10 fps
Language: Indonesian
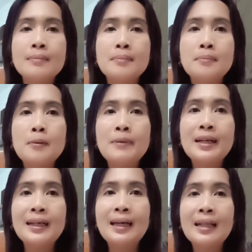
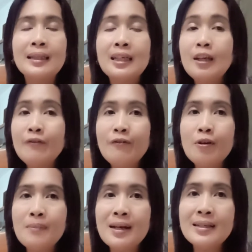memberikan
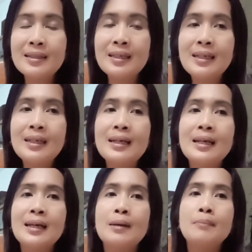informasi
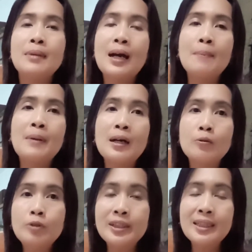mengapa
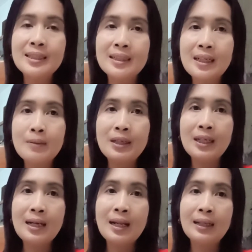kucing sering
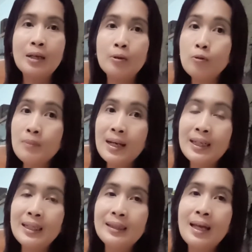meninggalkan rumah
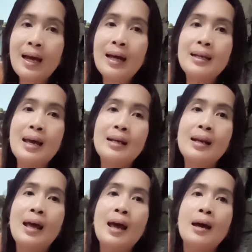kita
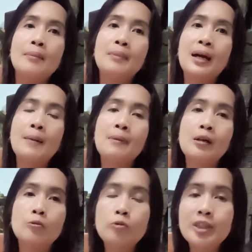dan mengapa
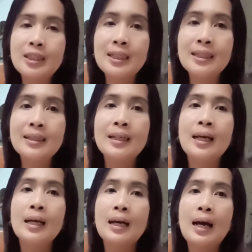kucing
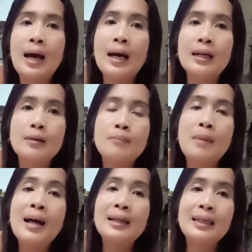
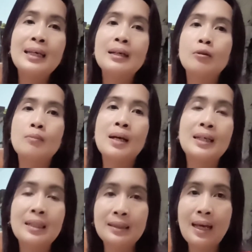kembali ke rumah
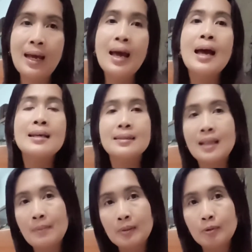kita.
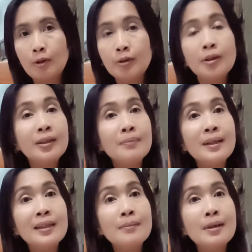Selamat menonton
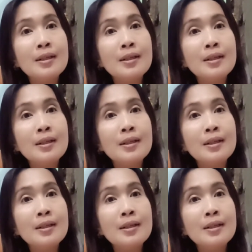teman-teman